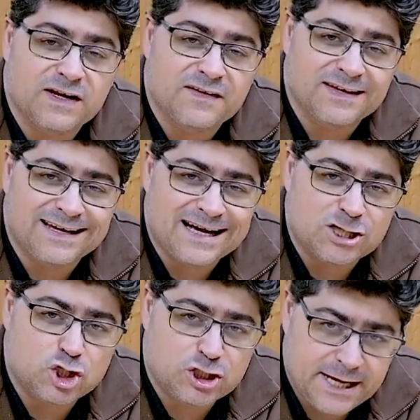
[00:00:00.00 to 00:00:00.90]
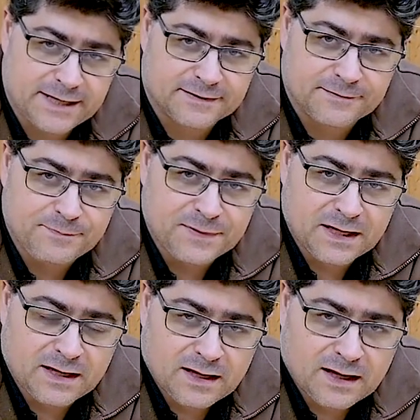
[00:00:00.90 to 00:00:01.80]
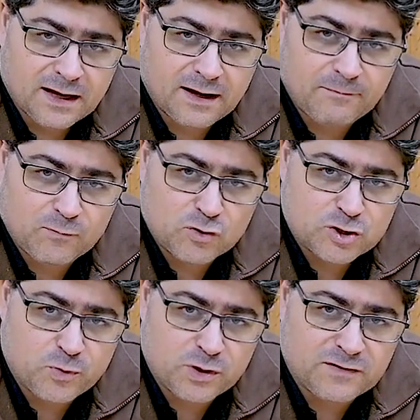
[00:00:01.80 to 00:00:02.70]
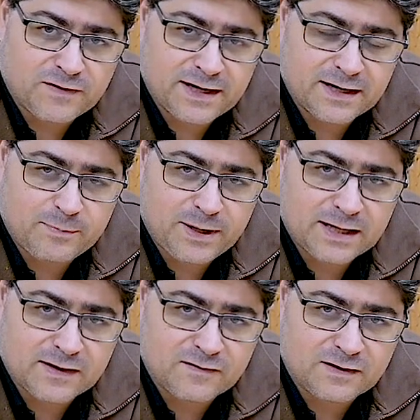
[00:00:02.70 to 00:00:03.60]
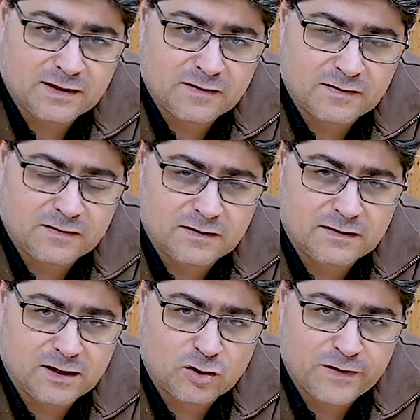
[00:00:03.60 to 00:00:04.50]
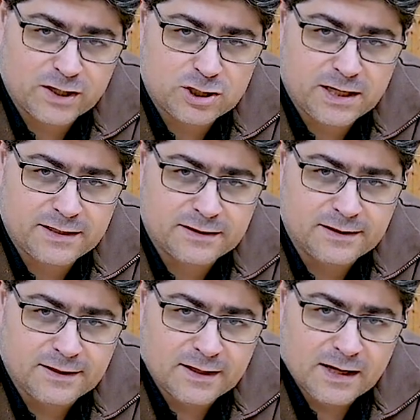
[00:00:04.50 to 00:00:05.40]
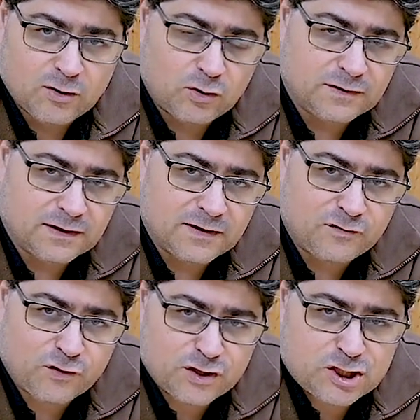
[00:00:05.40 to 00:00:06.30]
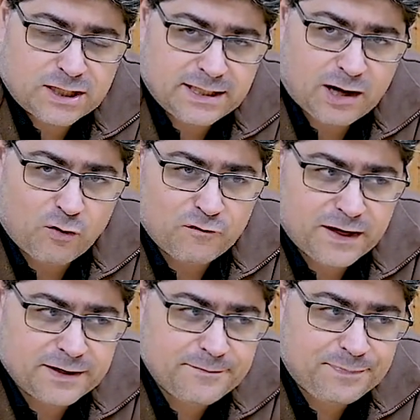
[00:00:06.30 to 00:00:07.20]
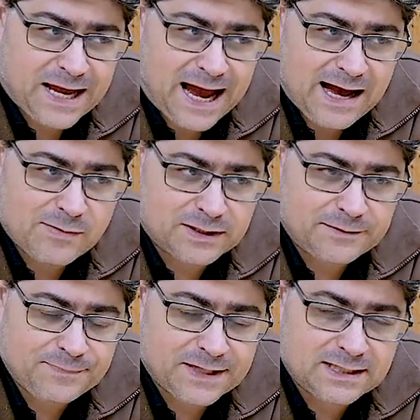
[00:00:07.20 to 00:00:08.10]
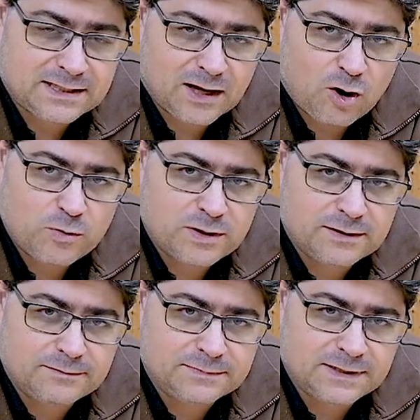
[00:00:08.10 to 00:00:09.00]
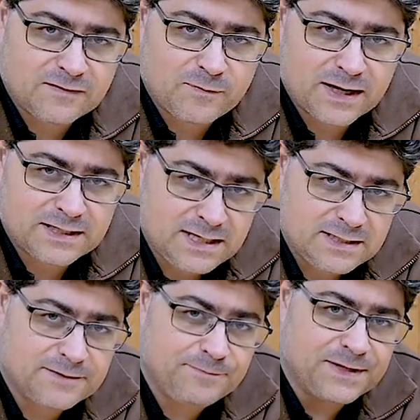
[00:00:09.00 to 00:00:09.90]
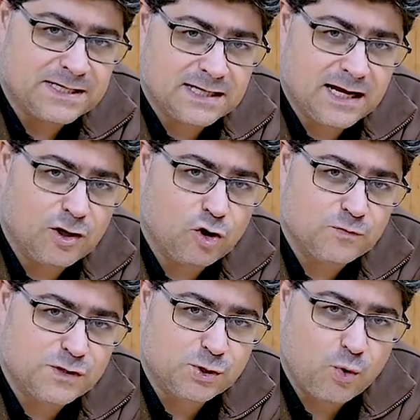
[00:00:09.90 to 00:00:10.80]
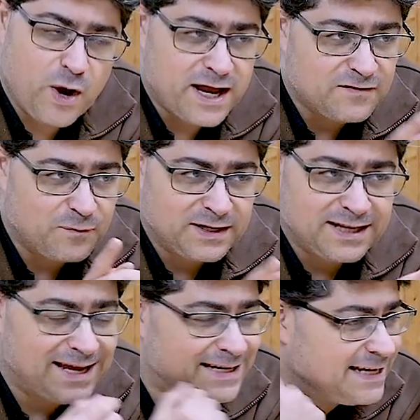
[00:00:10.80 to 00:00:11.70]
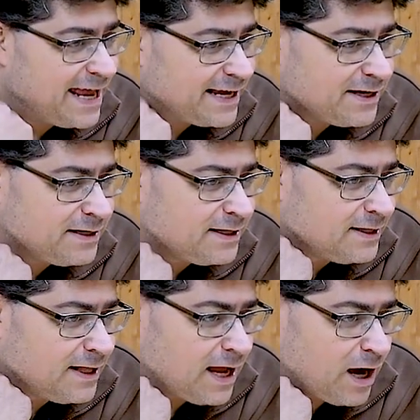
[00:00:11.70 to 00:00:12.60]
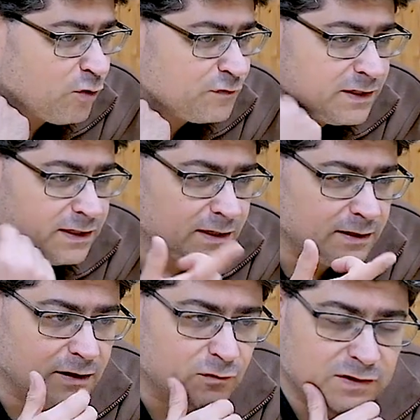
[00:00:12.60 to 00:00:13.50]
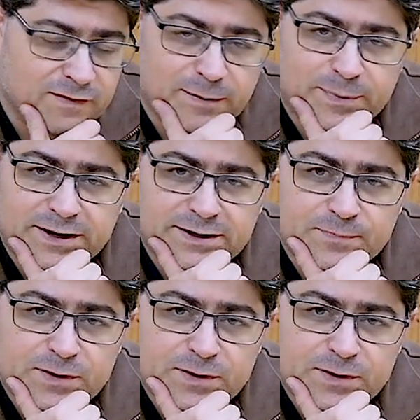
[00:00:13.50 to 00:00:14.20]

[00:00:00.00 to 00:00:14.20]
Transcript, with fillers: wenn das Regal steht. Ähm, ursprünglich war ja geplant, dass ich das jetzt hier hinterher noch wegschneide und dann als French Glied aufhänge. Aber ich glaube, das mache ich nicht. Das Regal kommt so erstmal da in die Ecke auf die, auf die Werkbank